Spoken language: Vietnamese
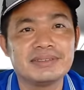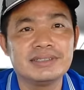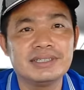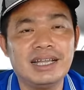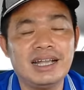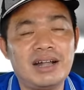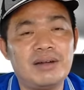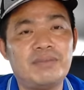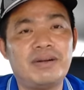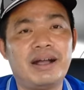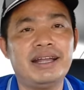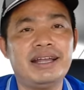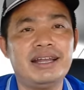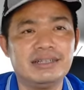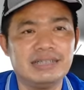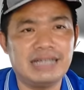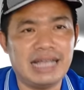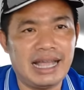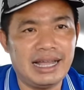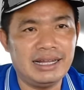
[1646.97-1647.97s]
chứ không phải
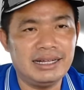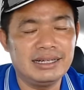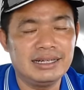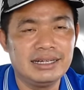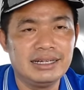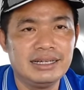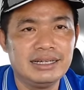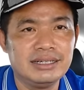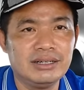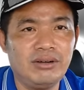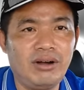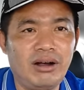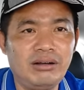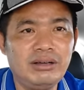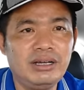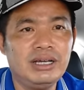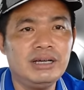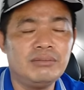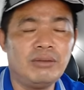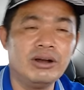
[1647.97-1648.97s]
đơn giản đúng không
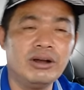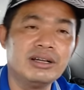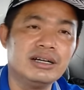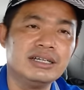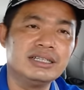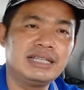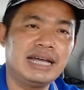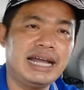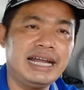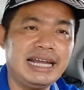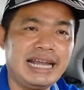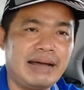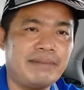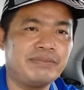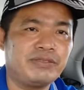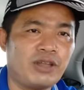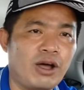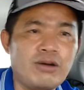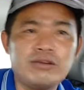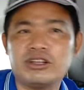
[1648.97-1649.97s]
mọi người thấy làm
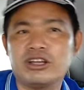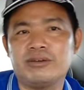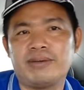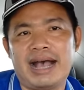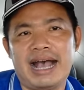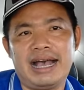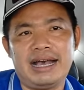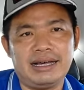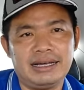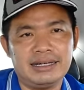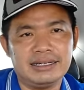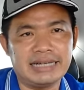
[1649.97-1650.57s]
tốt cho bà